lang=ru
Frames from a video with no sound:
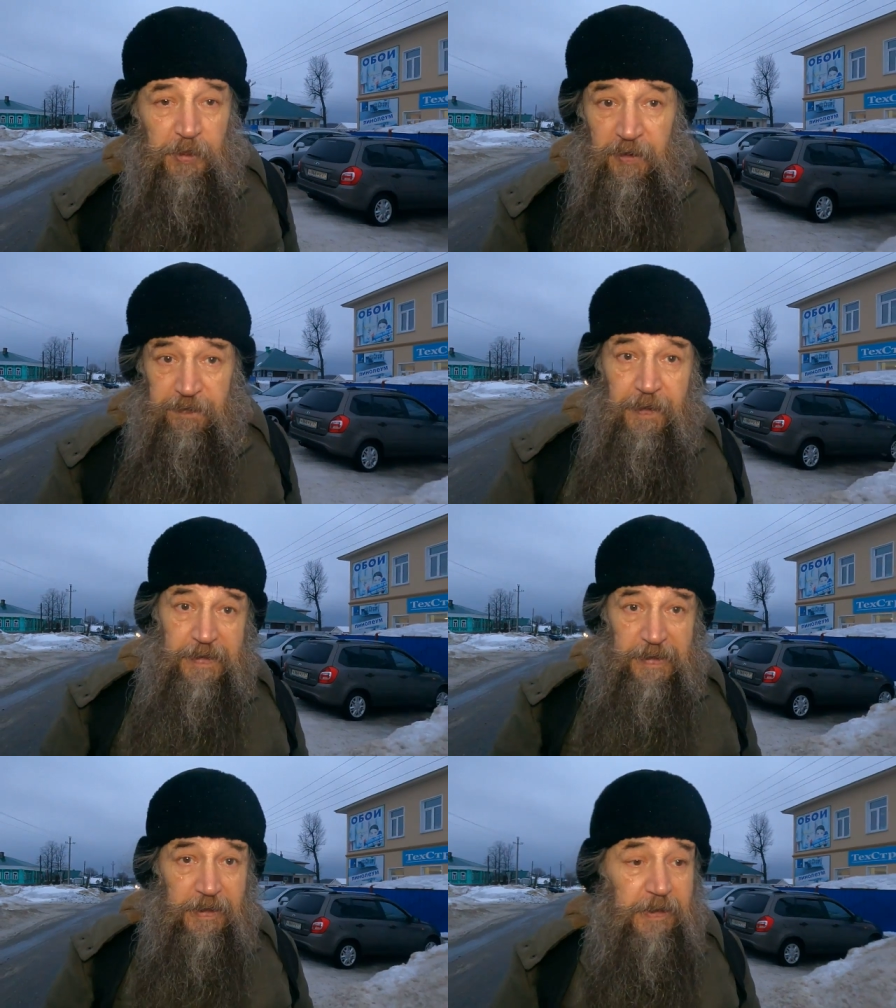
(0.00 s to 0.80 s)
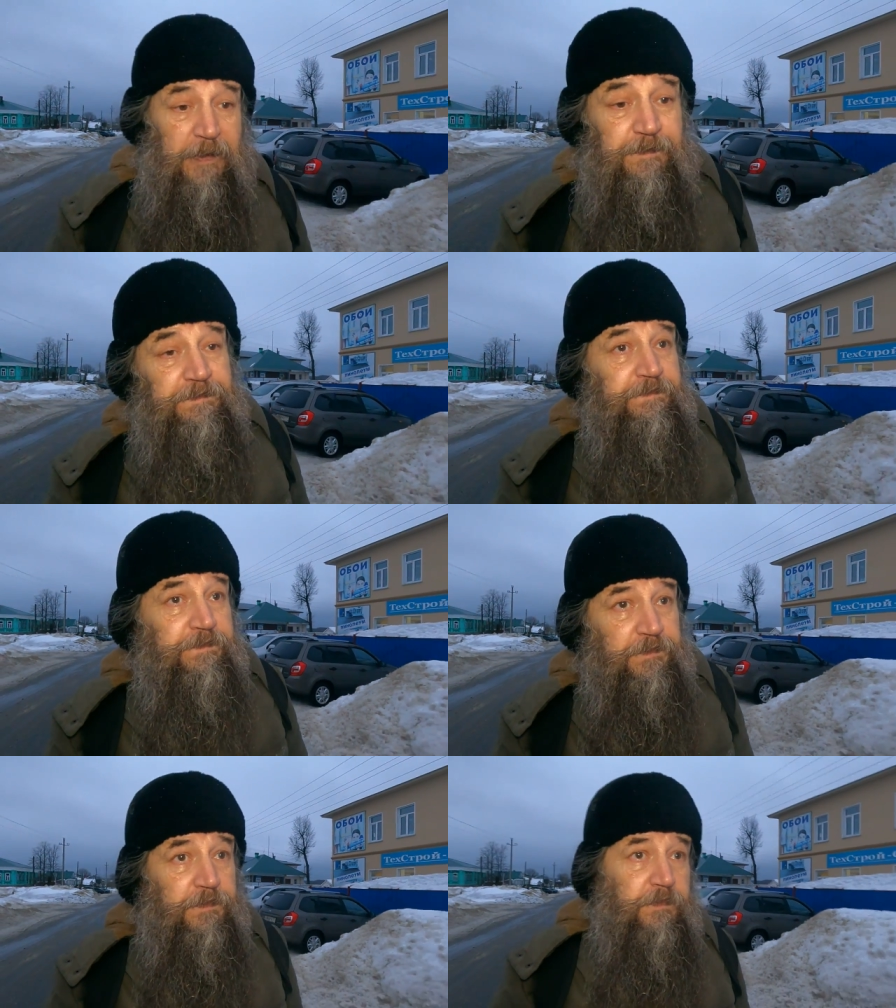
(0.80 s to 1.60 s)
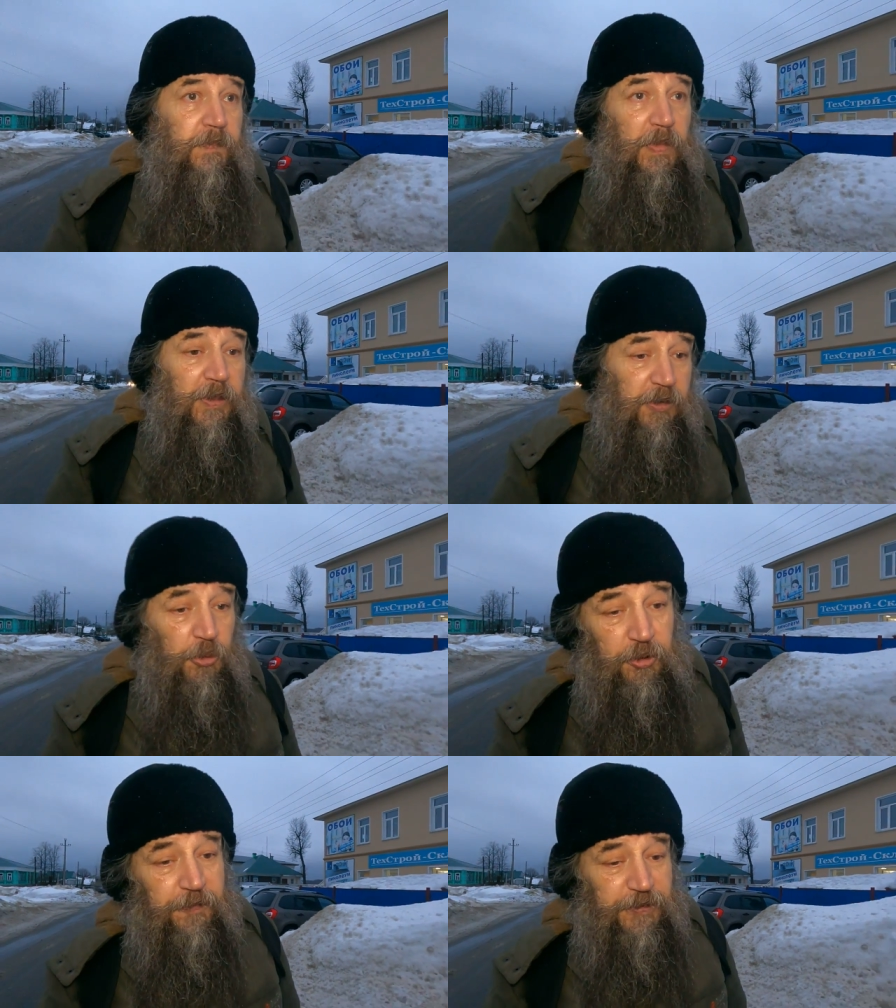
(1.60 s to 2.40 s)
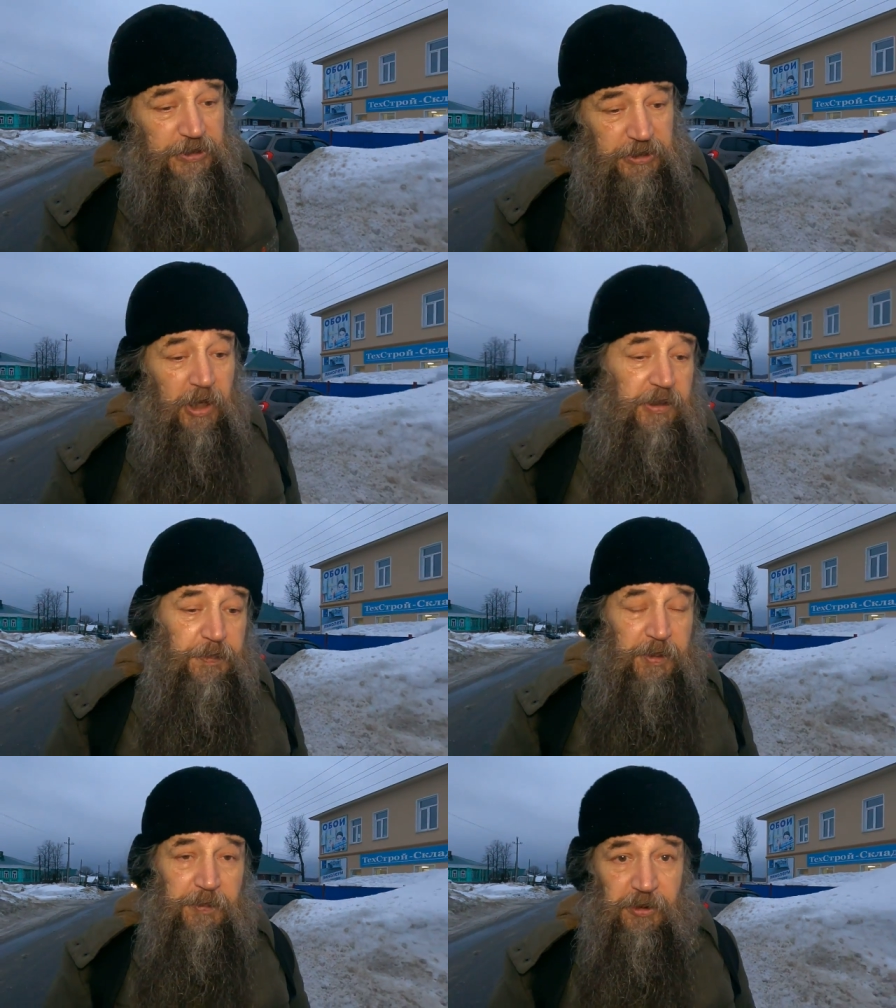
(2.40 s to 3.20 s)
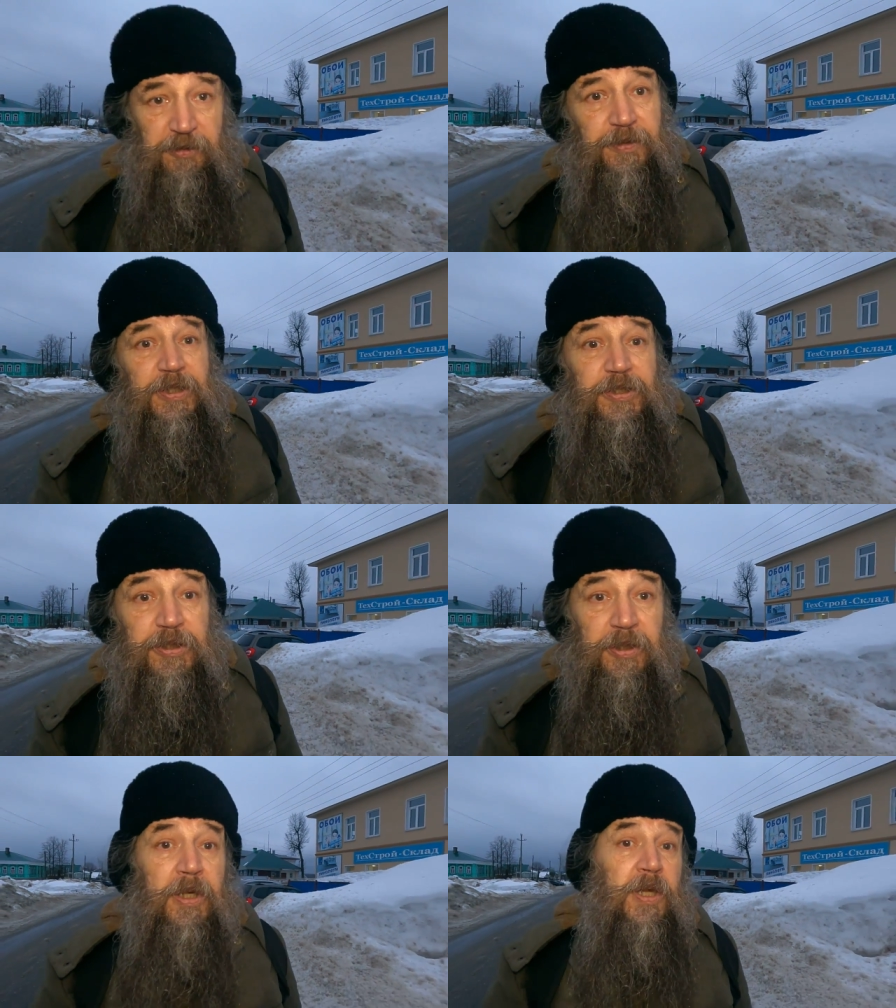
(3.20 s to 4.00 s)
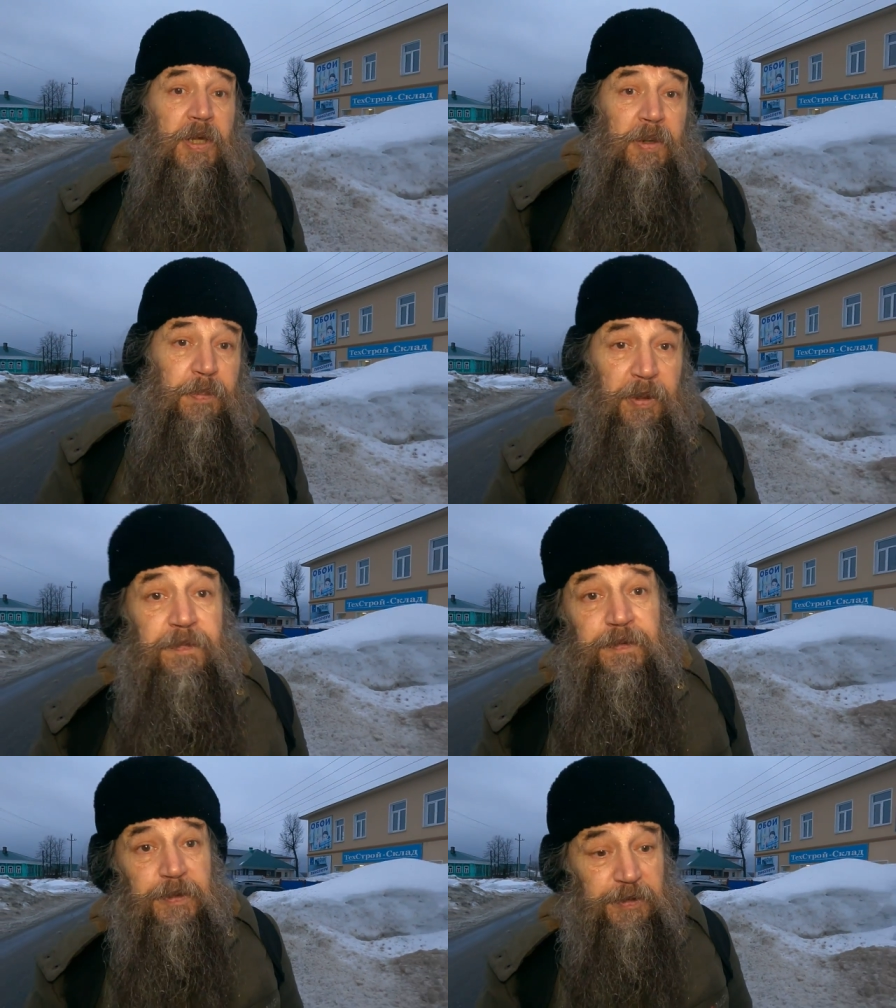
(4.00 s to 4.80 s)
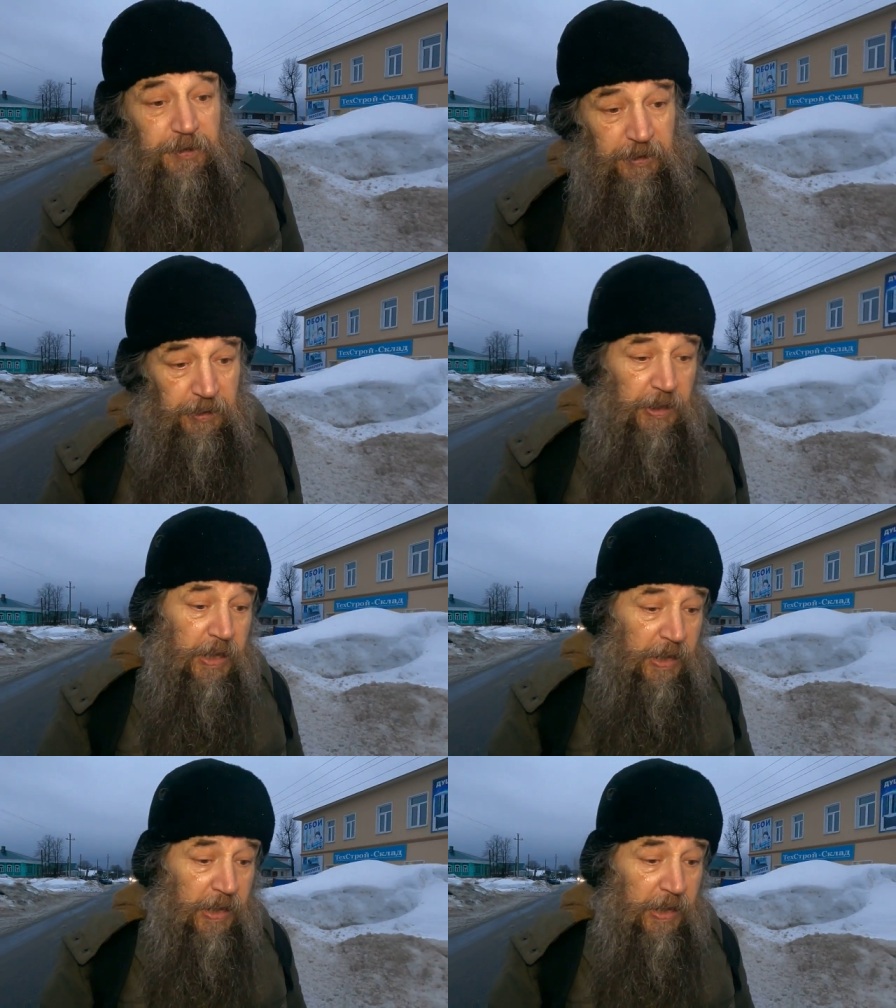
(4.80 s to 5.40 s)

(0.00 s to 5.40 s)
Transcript: профессиях, которых в США, например, 200 профессий.